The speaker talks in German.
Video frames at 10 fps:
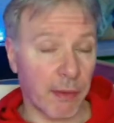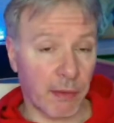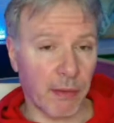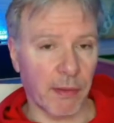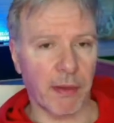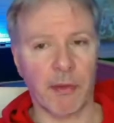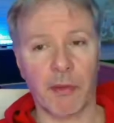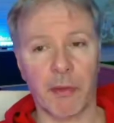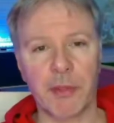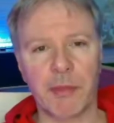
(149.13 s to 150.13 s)
das ist jetzt
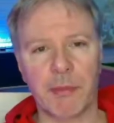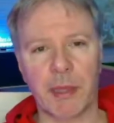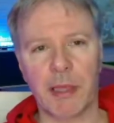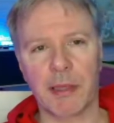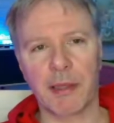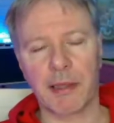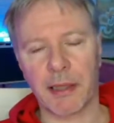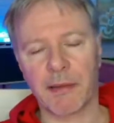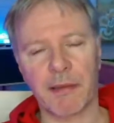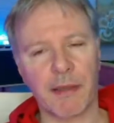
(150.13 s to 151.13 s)
noch nicht mal
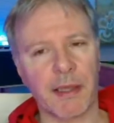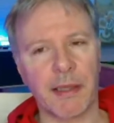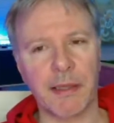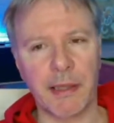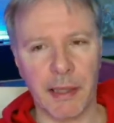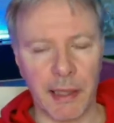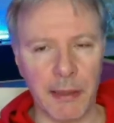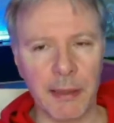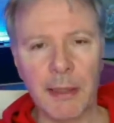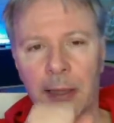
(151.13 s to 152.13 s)
ganz ein Jahr,